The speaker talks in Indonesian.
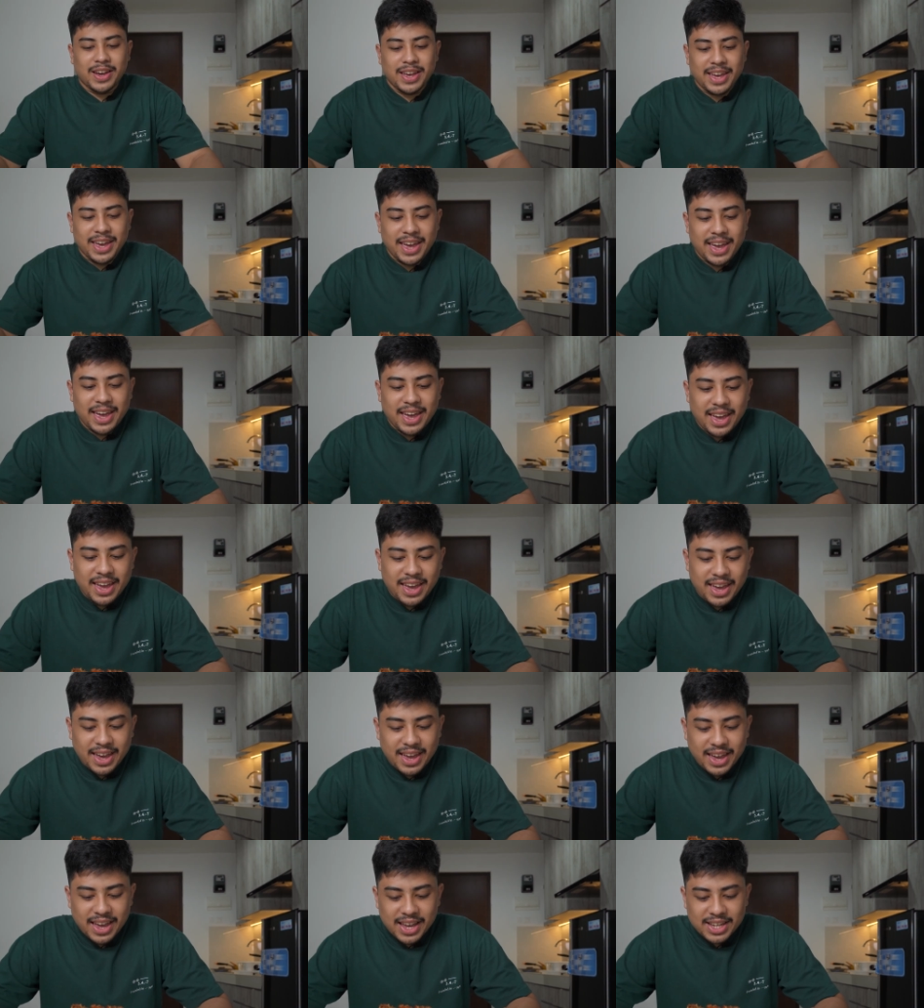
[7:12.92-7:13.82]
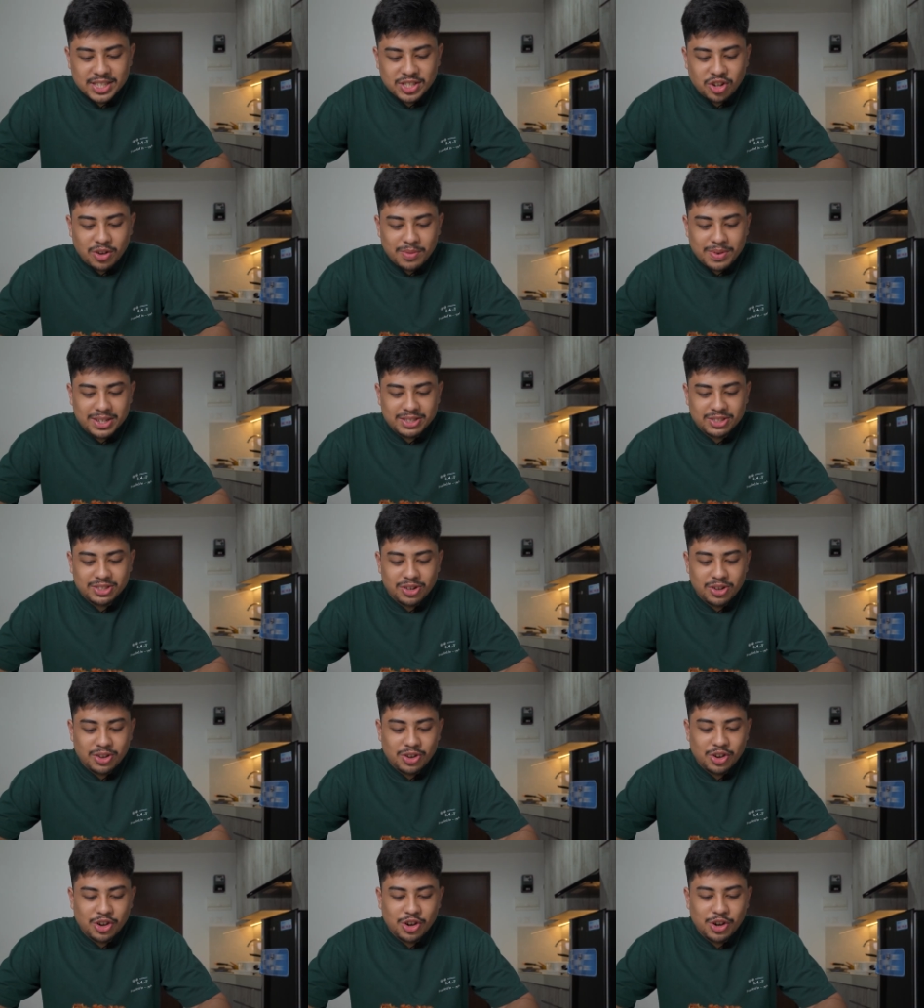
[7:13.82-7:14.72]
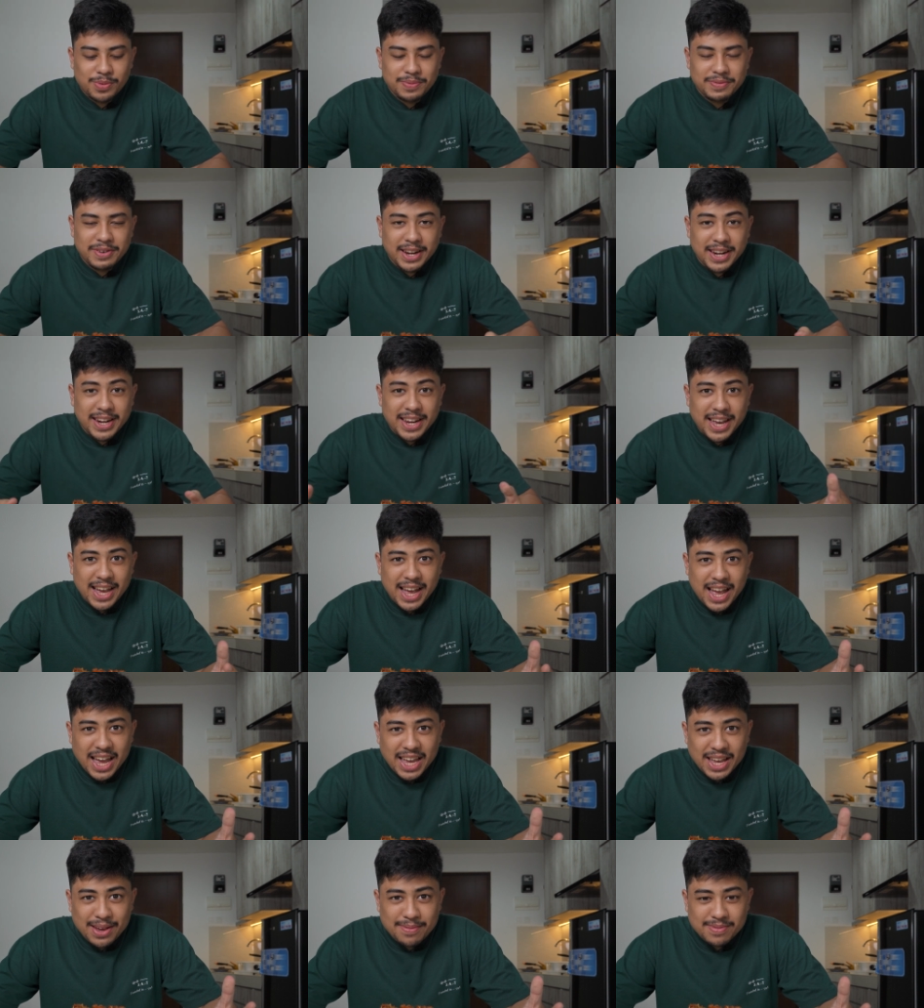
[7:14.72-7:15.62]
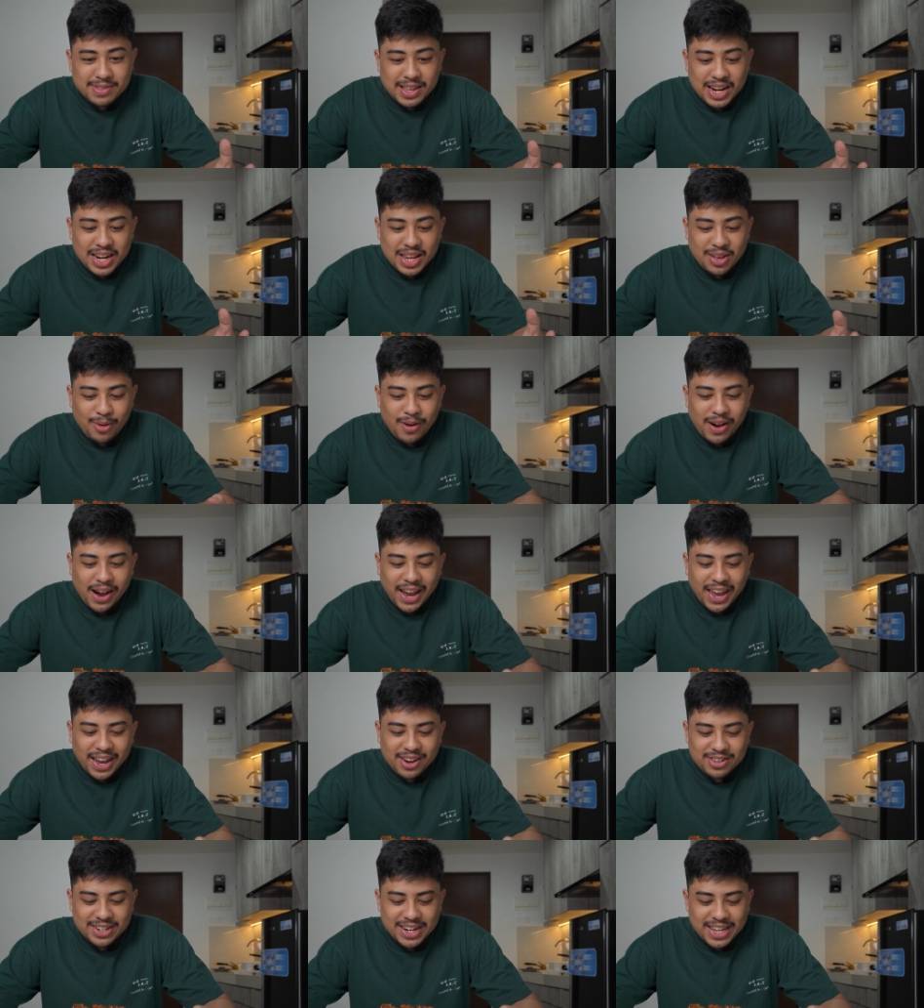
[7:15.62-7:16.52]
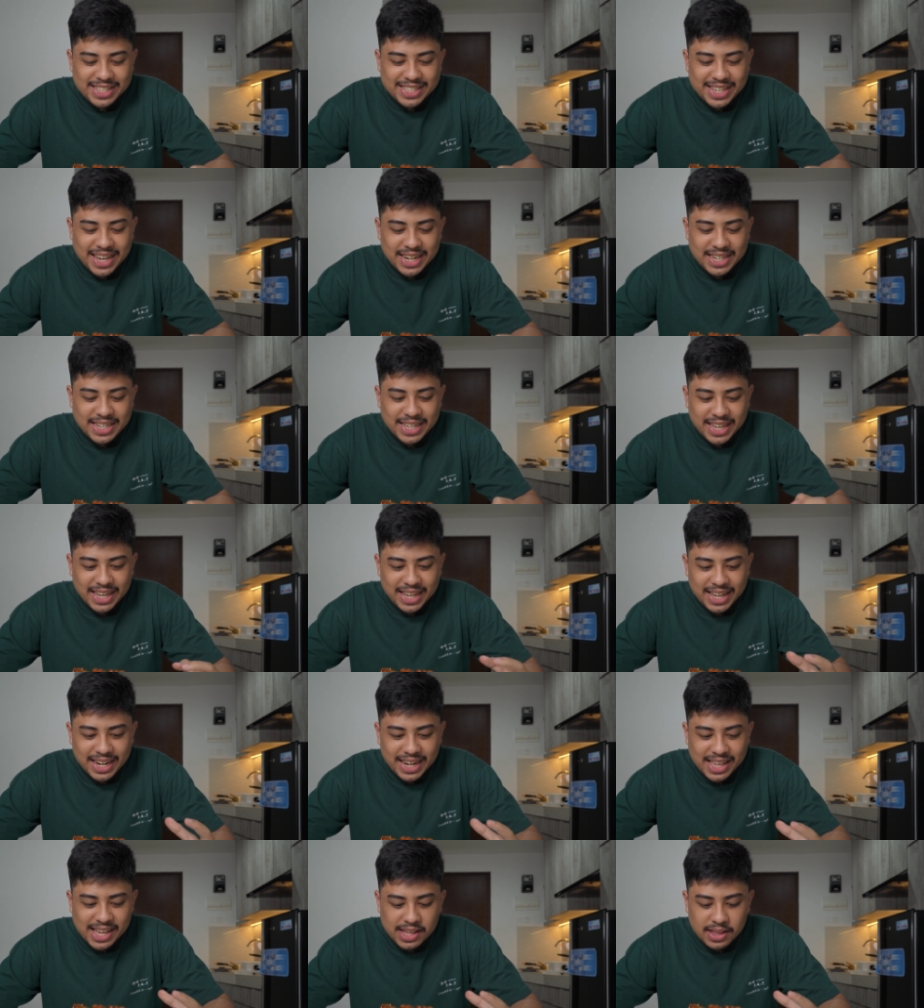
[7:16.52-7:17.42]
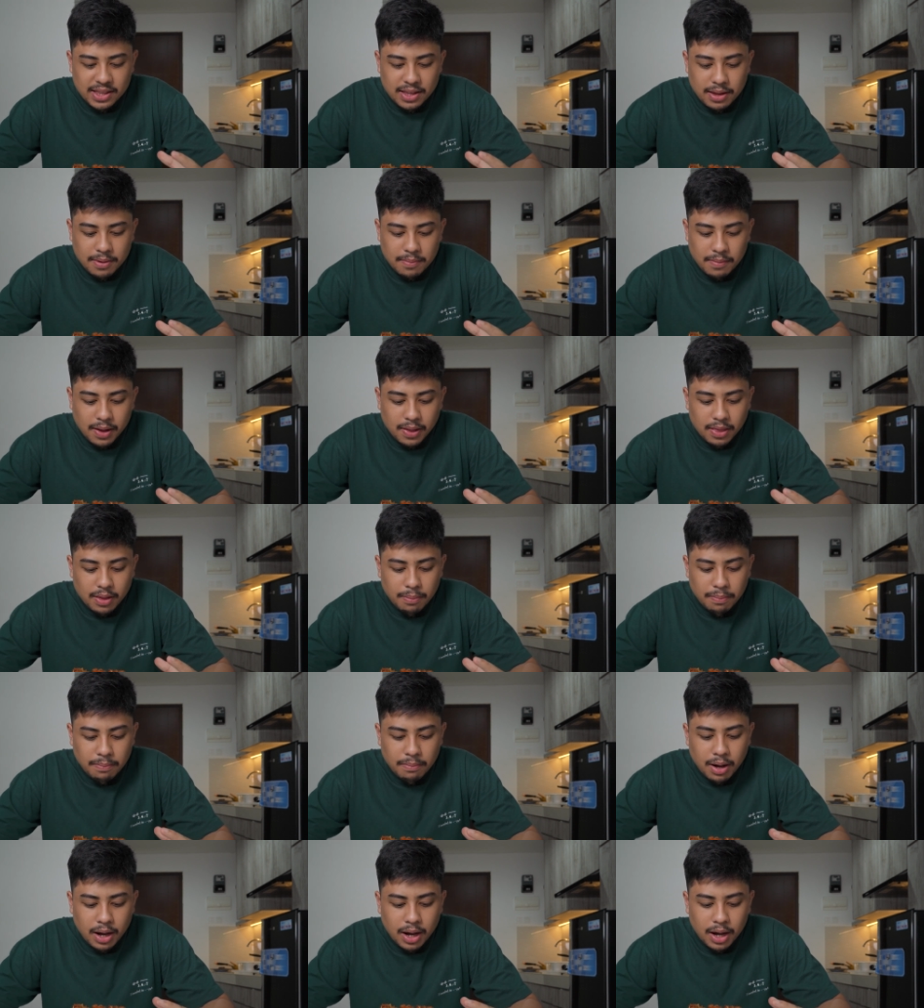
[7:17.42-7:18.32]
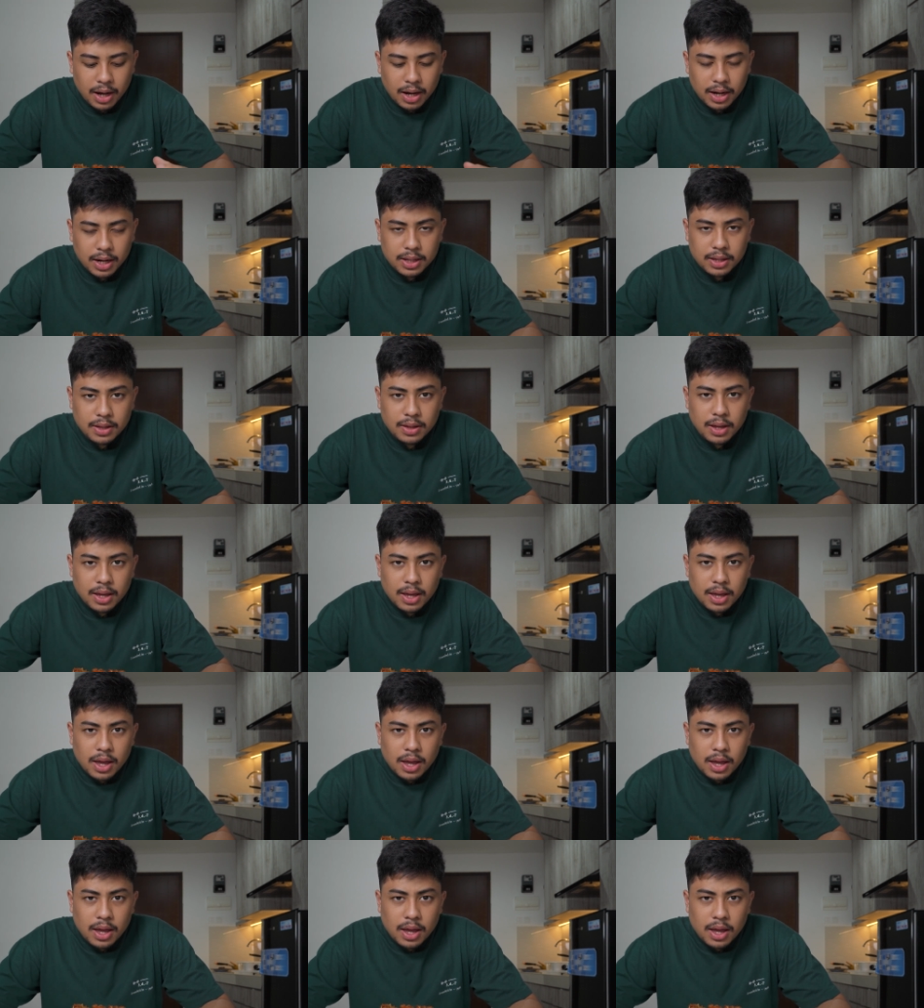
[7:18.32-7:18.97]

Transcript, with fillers: Oke, sobat skrukup, nih dia ayam tali udah jadi. Lihat nih, mantap banget.